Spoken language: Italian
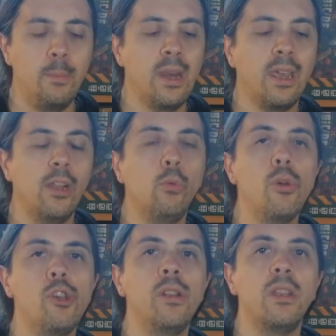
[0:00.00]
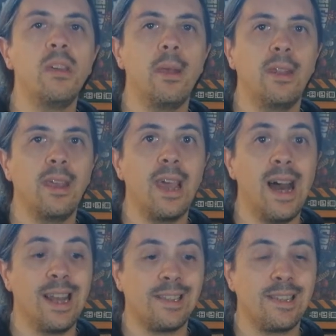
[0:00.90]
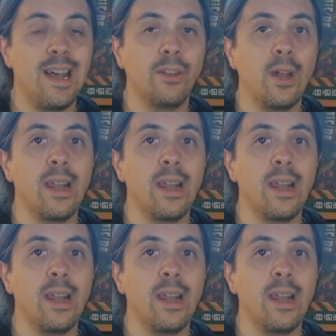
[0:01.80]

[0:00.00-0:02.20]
perché 2 cm alzando,